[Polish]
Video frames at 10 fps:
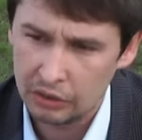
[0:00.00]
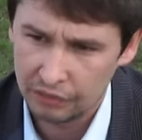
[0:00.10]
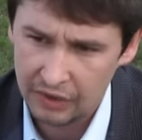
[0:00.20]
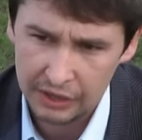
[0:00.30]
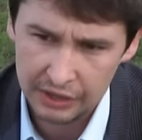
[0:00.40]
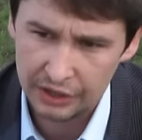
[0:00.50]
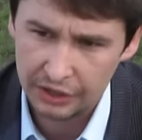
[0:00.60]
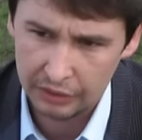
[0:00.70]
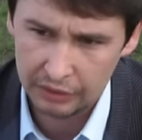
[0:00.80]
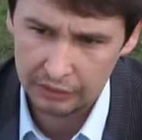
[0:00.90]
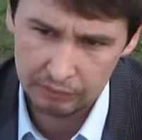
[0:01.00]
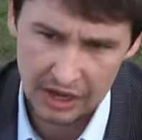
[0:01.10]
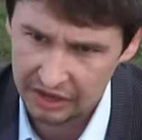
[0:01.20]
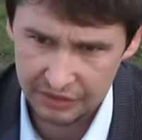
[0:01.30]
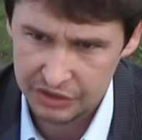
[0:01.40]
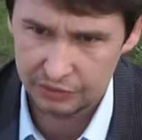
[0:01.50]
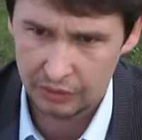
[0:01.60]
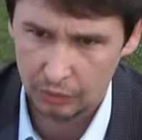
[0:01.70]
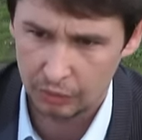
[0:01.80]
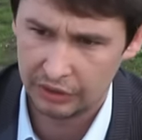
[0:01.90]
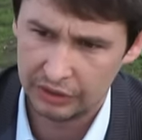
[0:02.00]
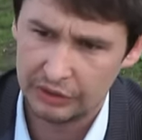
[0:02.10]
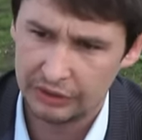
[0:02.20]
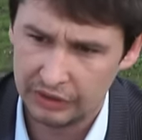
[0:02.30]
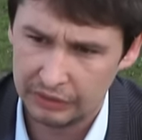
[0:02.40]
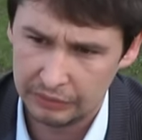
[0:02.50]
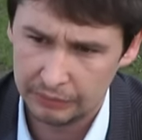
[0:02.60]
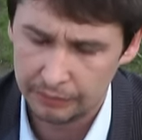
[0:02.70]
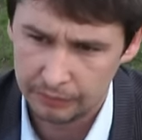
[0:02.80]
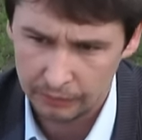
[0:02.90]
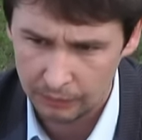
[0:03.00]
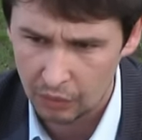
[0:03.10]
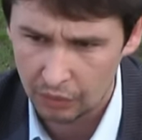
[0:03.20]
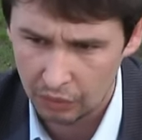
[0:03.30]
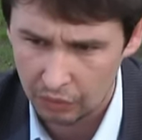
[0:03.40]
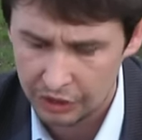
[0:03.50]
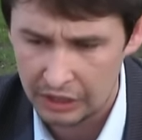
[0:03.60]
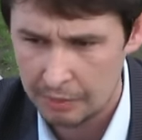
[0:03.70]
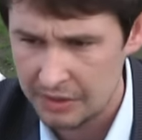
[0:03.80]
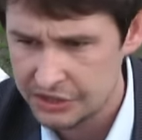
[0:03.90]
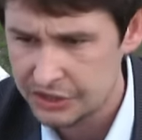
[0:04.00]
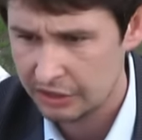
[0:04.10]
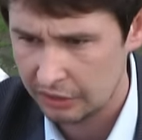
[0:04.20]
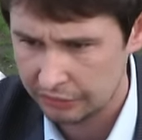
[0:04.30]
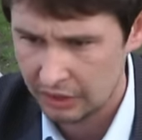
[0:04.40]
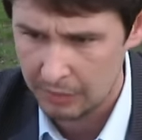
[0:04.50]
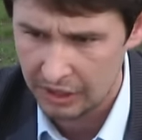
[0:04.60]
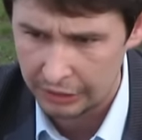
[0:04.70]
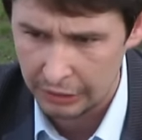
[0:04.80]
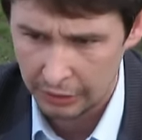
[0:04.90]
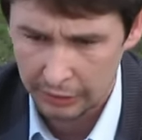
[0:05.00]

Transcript: do walki Lech awansował o, o kilka miejsc e, w tabeli e,